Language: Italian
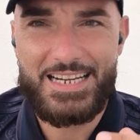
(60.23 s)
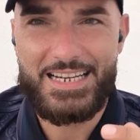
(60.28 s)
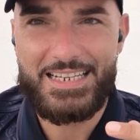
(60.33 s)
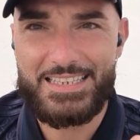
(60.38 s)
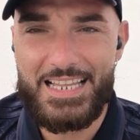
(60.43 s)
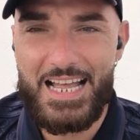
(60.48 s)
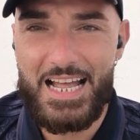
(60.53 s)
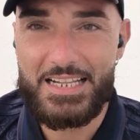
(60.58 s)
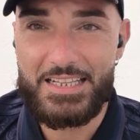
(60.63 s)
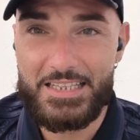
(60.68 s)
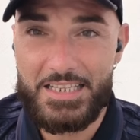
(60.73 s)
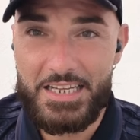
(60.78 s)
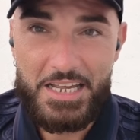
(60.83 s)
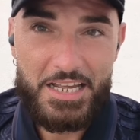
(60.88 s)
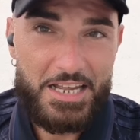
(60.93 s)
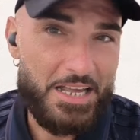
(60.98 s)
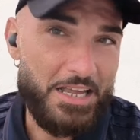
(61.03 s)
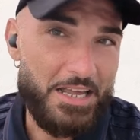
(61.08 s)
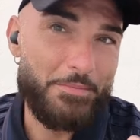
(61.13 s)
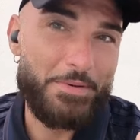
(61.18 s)
in tanti
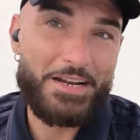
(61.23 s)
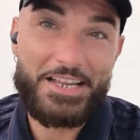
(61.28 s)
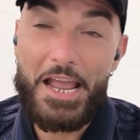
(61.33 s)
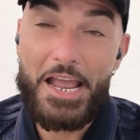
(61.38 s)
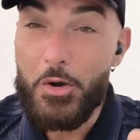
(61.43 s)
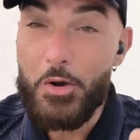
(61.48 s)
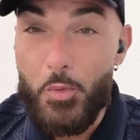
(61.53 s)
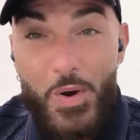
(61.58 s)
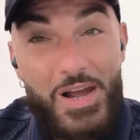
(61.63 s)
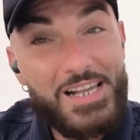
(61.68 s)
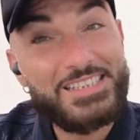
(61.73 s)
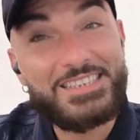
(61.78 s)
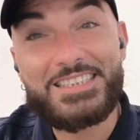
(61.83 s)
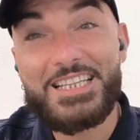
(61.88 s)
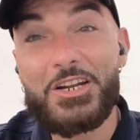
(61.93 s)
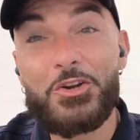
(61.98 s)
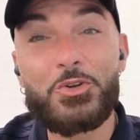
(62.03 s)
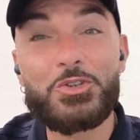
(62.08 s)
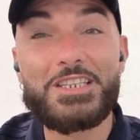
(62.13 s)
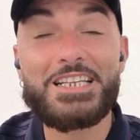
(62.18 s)
perché queste
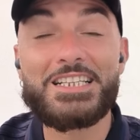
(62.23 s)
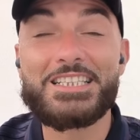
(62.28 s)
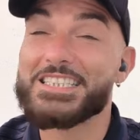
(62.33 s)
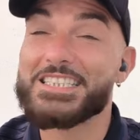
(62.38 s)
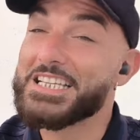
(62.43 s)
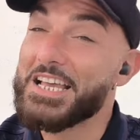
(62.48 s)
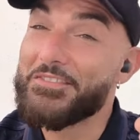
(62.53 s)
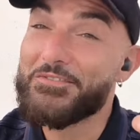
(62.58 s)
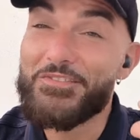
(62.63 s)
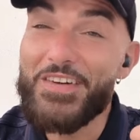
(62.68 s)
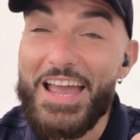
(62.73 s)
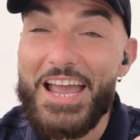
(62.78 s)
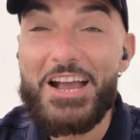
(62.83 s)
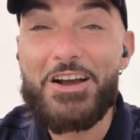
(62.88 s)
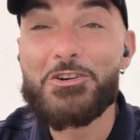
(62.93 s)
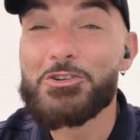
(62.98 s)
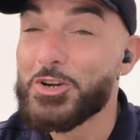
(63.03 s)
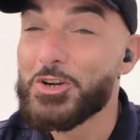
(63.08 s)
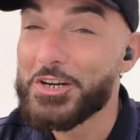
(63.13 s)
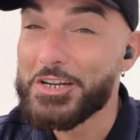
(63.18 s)
notizie
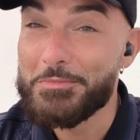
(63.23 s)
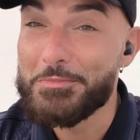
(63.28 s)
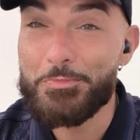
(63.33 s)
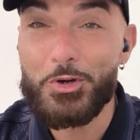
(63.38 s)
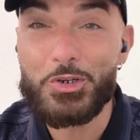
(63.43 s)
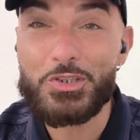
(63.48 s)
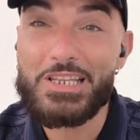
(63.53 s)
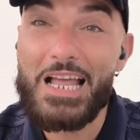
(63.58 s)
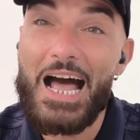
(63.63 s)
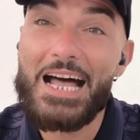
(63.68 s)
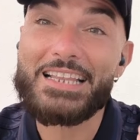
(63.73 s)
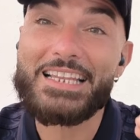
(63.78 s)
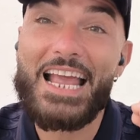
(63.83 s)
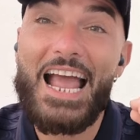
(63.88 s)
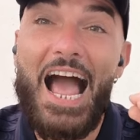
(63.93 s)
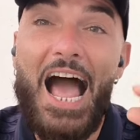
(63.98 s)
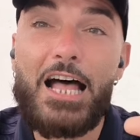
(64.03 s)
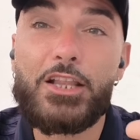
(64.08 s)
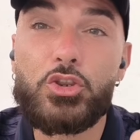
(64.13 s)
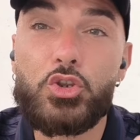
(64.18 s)
vengono riportate,
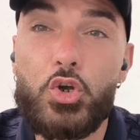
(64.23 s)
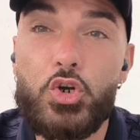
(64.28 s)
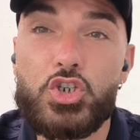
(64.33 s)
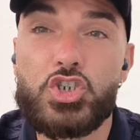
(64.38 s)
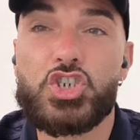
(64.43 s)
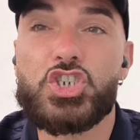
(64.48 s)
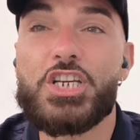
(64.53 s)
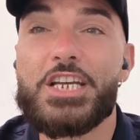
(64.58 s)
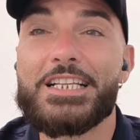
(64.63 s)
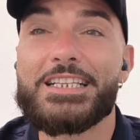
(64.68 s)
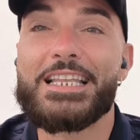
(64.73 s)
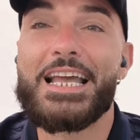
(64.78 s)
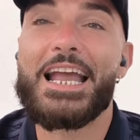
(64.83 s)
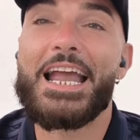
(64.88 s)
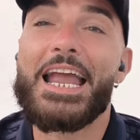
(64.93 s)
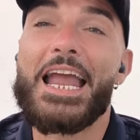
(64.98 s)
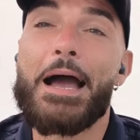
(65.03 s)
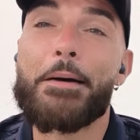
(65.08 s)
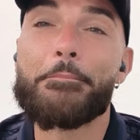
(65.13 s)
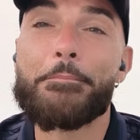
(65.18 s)
addolcite
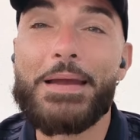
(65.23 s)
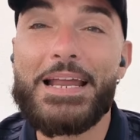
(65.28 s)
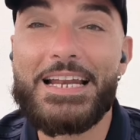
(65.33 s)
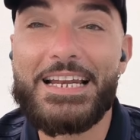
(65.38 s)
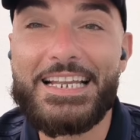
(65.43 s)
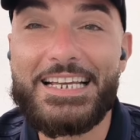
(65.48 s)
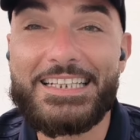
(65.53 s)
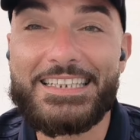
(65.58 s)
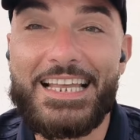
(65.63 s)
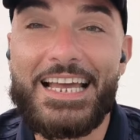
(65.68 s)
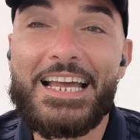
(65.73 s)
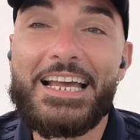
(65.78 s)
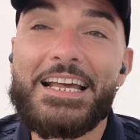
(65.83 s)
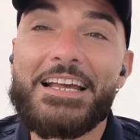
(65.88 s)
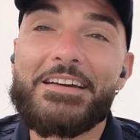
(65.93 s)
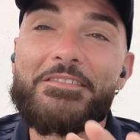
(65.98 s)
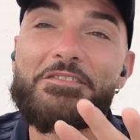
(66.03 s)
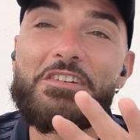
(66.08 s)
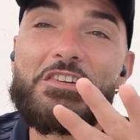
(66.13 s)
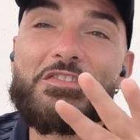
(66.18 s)
e abbellite,
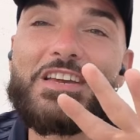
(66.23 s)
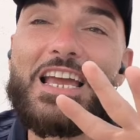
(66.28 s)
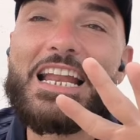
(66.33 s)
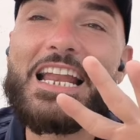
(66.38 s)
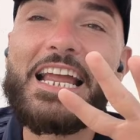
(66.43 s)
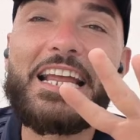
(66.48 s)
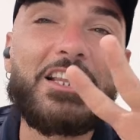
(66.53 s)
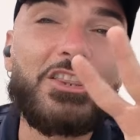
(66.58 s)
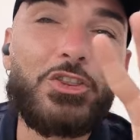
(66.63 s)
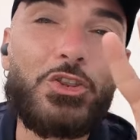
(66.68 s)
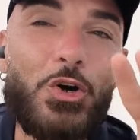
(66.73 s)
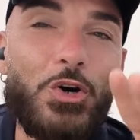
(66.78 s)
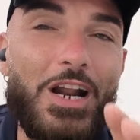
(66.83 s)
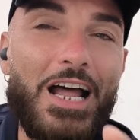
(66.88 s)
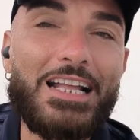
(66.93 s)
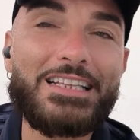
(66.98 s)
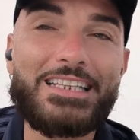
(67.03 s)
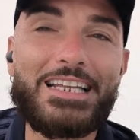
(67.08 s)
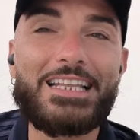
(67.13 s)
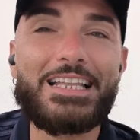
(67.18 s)
vi viene
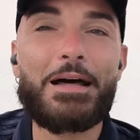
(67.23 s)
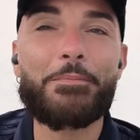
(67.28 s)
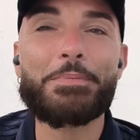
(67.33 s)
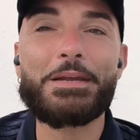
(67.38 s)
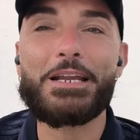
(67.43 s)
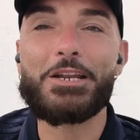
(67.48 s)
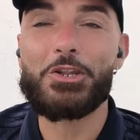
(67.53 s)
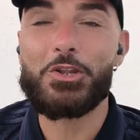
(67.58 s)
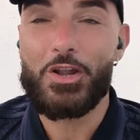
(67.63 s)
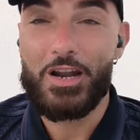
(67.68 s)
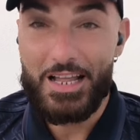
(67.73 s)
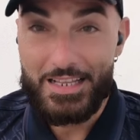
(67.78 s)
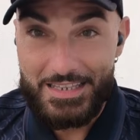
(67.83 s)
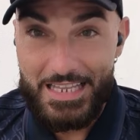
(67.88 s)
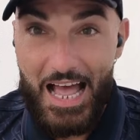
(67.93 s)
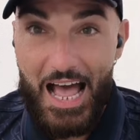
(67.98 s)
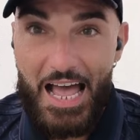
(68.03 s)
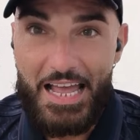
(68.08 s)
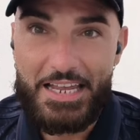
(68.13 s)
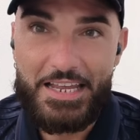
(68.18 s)
indorata da pillola
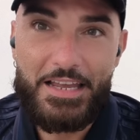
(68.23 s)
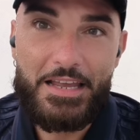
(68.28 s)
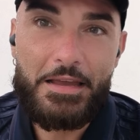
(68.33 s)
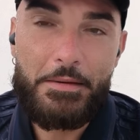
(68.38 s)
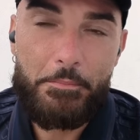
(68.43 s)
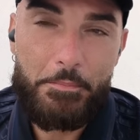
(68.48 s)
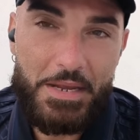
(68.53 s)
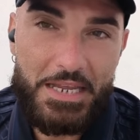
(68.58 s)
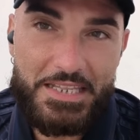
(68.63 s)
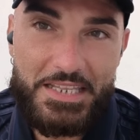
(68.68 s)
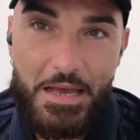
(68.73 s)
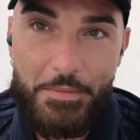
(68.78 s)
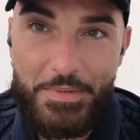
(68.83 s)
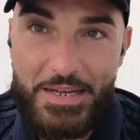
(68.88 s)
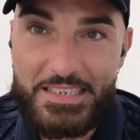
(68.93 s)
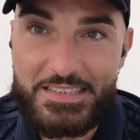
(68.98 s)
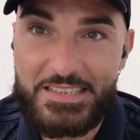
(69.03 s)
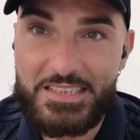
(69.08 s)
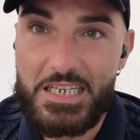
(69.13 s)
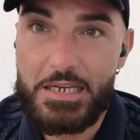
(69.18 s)
dai media
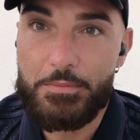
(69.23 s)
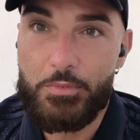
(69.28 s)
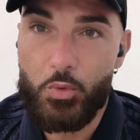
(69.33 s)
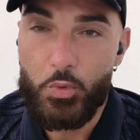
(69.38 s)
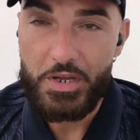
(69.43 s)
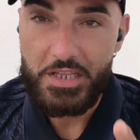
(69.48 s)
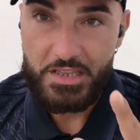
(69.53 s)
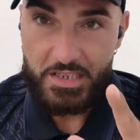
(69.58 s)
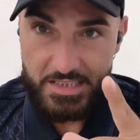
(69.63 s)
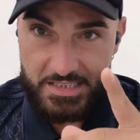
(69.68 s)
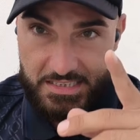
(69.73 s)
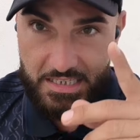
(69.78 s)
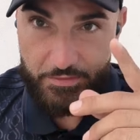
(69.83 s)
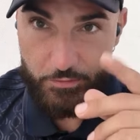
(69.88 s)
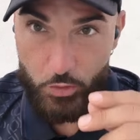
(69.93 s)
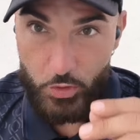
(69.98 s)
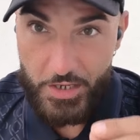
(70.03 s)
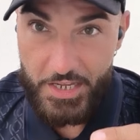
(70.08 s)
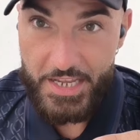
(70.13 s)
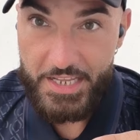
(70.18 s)
mainstream, quindi se
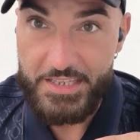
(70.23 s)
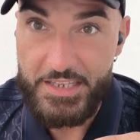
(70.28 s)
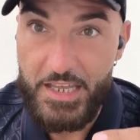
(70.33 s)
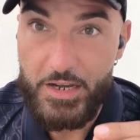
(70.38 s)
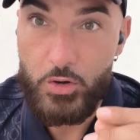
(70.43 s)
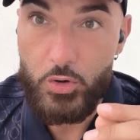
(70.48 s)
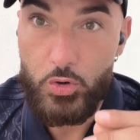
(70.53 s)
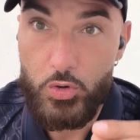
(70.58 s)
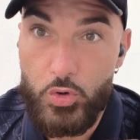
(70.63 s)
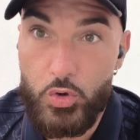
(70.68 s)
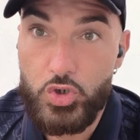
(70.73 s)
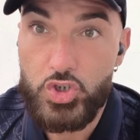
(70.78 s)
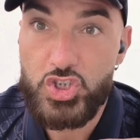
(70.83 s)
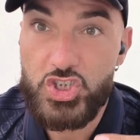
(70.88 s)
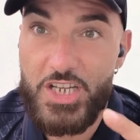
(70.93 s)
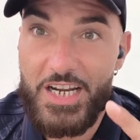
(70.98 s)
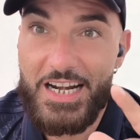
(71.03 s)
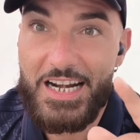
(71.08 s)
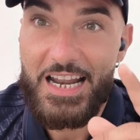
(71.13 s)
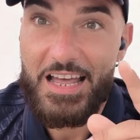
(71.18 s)
volete
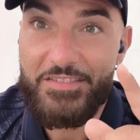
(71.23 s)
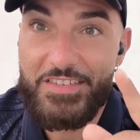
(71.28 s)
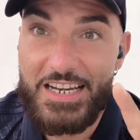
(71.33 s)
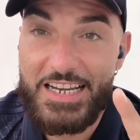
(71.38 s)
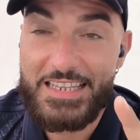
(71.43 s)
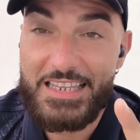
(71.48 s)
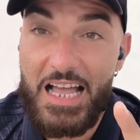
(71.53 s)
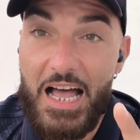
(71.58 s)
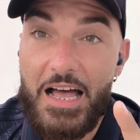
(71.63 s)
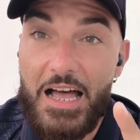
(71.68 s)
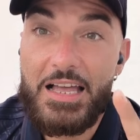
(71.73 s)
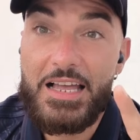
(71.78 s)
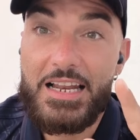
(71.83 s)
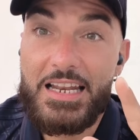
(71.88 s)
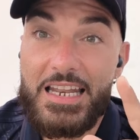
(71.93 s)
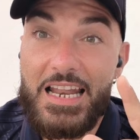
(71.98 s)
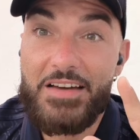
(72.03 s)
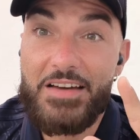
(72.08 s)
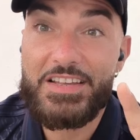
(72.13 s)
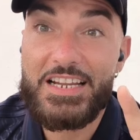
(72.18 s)
conoscere la verità,
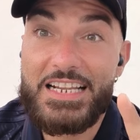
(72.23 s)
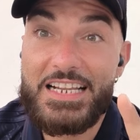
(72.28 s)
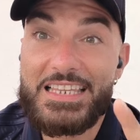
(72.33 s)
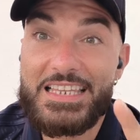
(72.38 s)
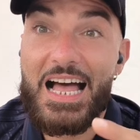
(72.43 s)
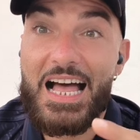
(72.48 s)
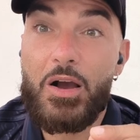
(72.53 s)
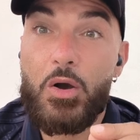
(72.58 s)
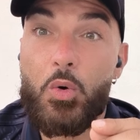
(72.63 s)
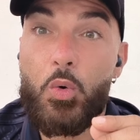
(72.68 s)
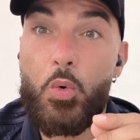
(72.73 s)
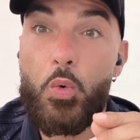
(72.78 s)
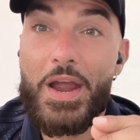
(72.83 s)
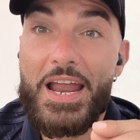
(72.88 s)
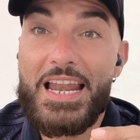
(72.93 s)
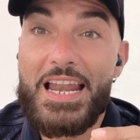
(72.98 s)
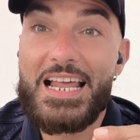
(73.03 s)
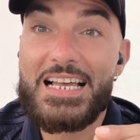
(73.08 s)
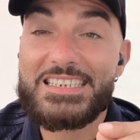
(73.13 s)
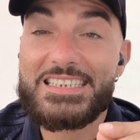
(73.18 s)
la verità
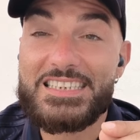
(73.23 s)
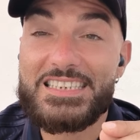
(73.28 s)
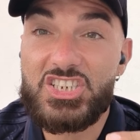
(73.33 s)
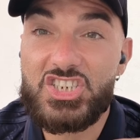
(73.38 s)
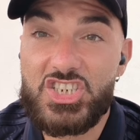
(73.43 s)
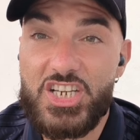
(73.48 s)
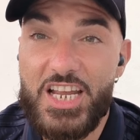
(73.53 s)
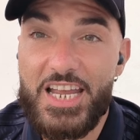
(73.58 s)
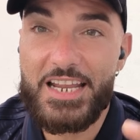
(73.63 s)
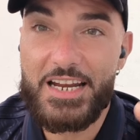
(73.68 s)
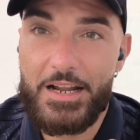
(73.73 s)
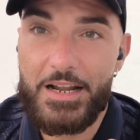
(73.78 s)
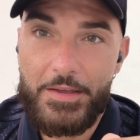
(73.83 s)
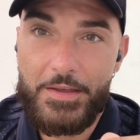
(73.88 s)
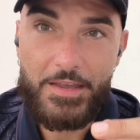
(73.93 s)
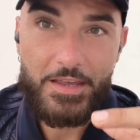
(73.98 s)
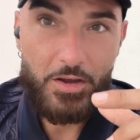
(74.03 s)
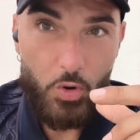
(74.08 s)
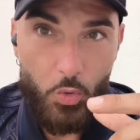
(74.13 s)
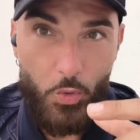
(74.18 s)
quella sincera,
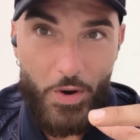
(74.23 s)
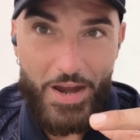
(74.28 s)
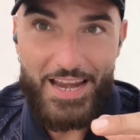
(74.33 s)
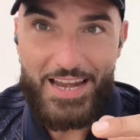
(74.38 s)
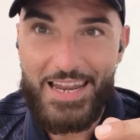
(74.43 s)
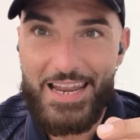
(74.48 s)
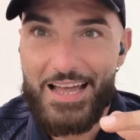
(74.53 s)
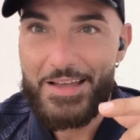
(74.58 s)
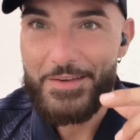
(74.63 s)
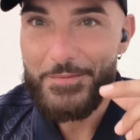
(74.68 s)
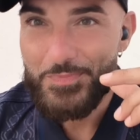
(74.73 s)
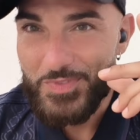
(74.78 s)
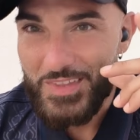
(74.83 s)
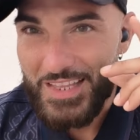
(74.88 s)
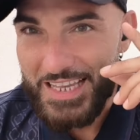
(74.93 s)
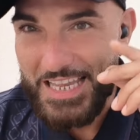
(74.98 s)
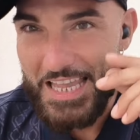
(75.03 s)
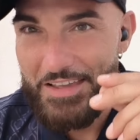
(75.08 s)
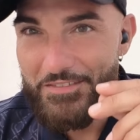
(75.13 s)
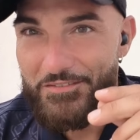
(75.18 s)
quella
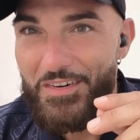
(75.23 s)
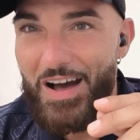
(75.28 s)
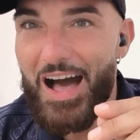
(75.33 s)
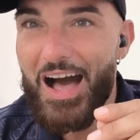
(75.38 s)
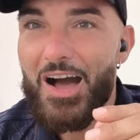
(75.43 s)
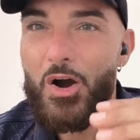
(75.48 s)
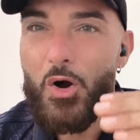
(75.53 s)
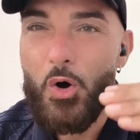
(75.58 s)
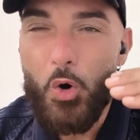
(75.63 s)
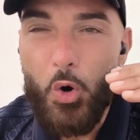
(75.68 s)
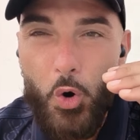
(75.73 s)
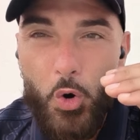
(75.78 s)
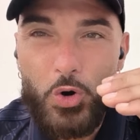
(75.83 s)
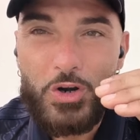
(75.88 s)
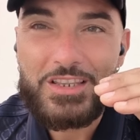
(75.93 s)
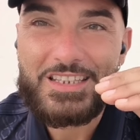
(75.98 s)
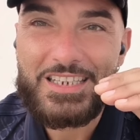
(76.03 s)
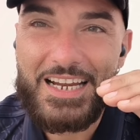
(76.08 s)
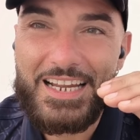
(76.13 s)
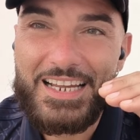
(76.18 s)
che va
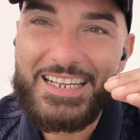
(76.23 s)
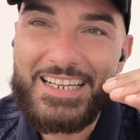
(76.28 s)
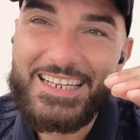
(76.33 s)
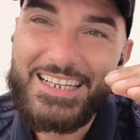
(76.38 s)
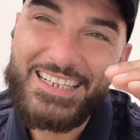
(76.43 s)
oltre